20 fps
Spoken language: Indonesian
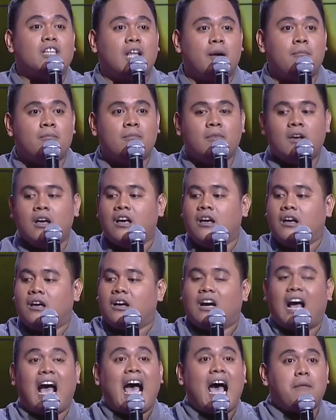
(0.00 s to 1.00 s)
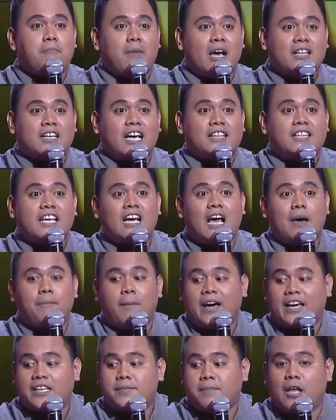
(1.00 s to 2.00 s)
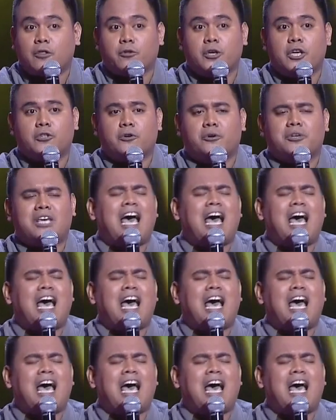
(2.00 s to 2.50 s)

6, nggak aman. Katanya nggak pakai sepatu itu.